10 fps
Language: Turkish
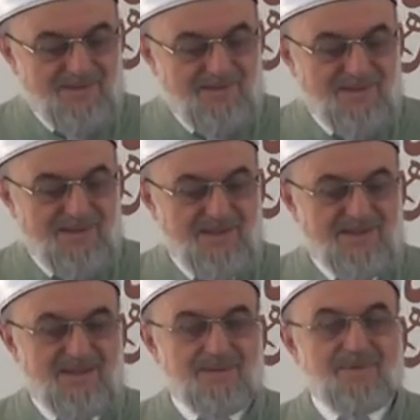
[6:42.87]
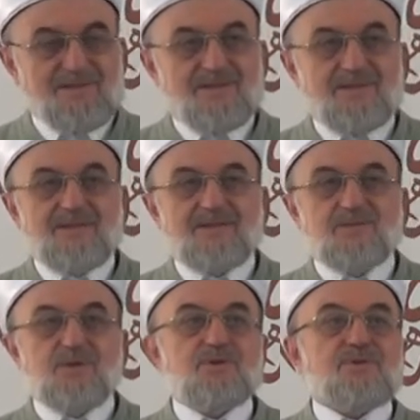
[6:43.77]
ve ileykel
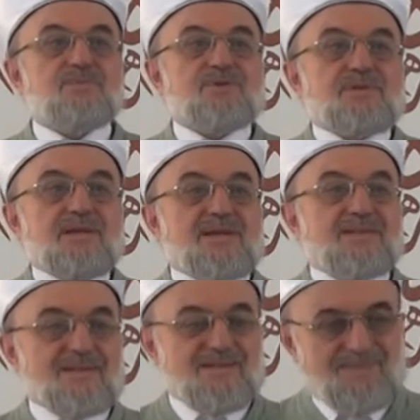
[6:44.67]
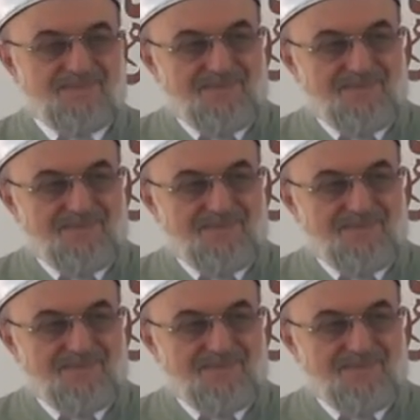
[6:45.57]
masir dönüşümüz sanadır.